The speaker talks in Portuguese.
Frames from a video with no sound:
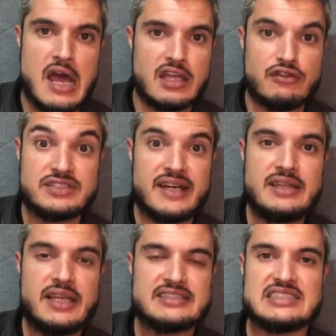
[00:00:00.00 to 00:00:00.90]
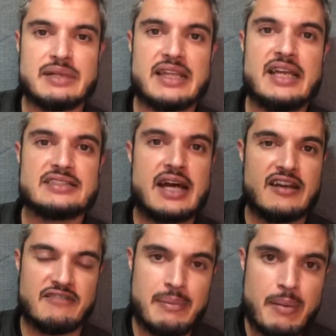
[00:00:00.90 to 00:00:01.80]
que você vai ter essas matérias, cara,
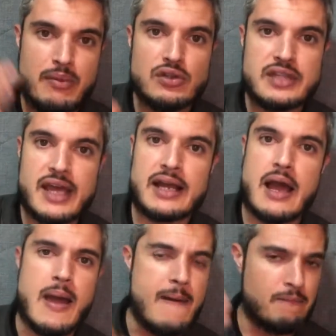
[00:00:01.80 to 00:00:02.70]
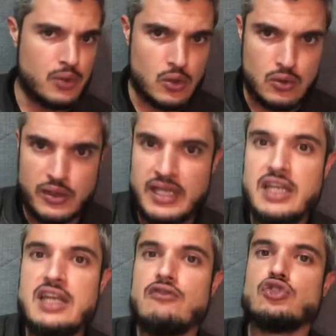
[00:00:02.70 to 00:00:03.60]
vá para a biblioteca, procure
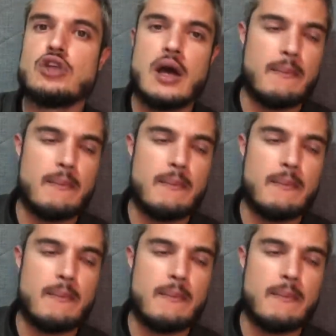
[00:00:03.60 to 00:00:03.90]
livros,